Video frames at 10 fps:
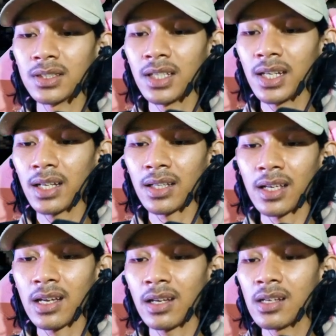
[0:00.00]
Jadi
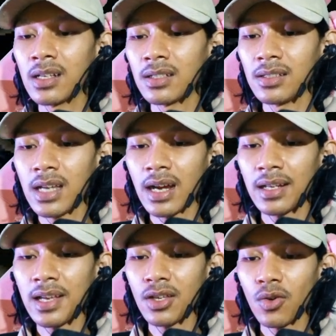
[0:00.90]
katanya
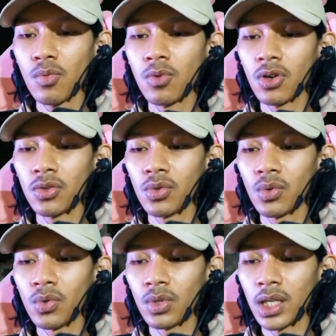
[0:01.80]
jangan diajak ngobrol
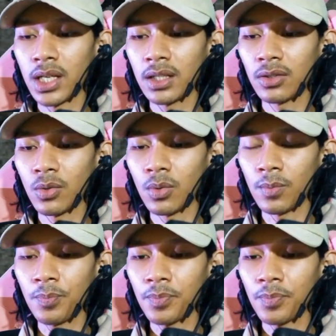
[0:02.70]
dulu gitu.